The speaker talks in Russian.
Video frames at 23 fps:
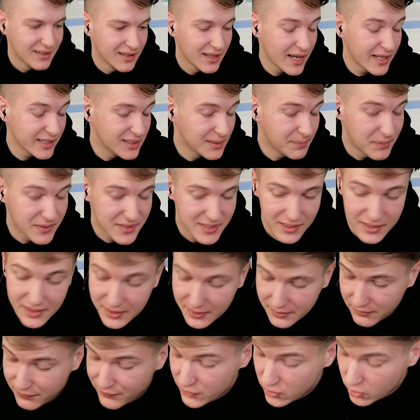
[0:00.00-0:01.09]
Ладно,
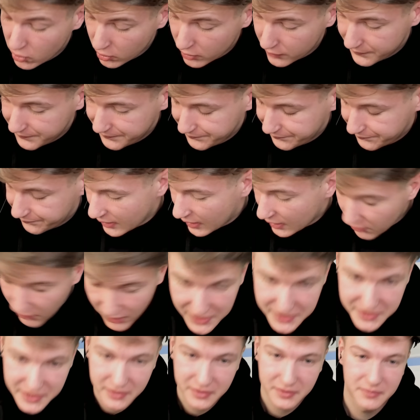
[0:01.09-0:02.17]
пацаны, все,
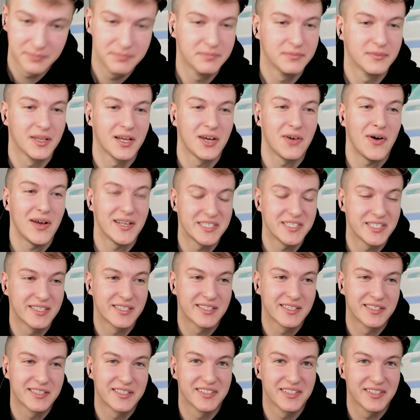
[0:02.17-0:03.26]
хватит, хватит